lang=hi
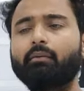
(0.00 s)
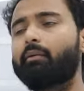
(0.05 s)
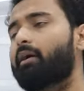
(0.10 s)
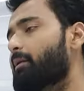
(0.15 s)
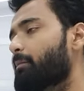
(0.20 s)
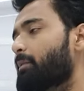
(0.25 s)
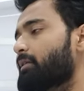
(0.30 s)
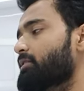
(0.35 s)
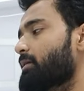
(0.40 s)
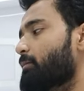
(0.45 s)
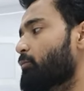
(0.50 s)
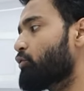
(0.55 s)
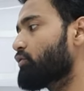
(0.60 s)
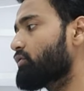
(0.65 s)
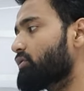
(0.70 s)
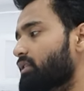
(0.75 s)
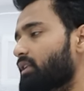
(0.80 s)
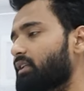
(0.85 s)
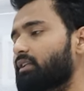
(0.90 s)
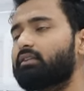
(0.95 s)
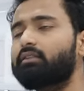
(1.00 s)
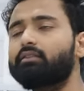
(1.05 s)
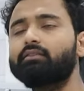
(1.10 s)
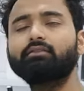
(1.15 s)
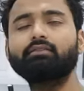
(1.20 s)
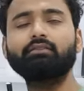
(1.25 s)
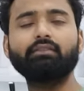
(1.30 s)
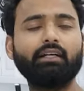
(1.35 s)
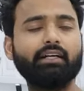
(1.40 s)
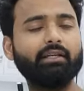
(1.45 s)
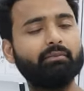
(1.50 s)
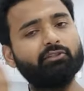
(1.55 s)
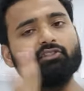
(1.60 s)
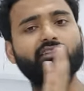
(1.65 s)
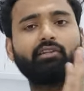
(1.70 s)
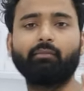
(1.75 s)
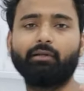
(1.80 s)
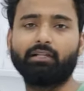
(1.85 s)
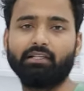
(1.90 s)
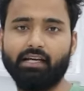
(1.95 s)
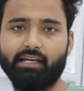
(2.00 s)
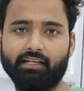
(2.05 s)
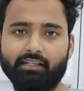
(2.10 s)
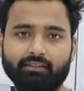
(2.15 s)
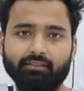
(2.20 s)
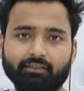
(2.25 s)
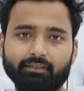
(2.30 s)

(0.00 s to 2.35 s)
हमारे पास आपको तगड़ी मशीन मिल जाएगी